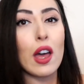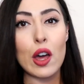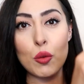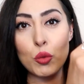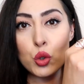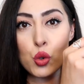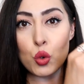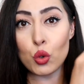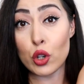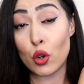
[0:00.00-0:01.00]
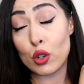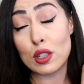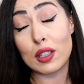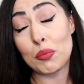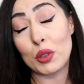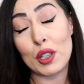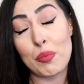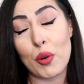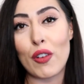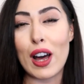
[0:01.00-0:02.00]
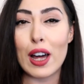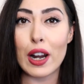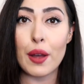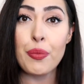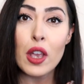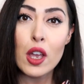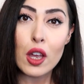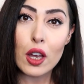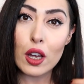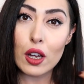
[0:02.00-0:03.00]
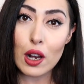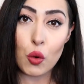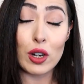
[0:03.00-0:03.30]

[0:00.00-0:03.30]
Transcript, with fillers: ero molto curiosa di poter provare eh, la